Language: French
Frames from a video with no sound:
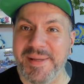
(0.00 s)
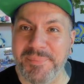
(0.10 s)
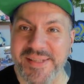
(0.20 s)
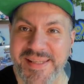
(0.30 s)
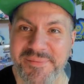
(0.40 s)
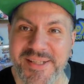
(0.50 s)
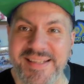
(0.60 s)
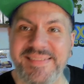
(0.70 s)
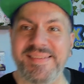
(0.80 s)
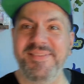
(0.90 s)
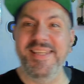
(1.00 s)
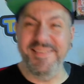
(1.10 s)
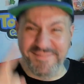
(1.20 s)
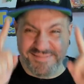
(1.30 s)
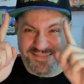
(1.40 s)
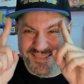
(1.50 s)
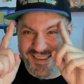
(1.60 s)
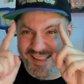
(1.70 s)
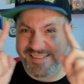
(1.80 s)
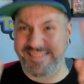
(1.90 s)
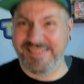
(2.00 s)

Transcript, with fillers: Pokémon, les amis. Let's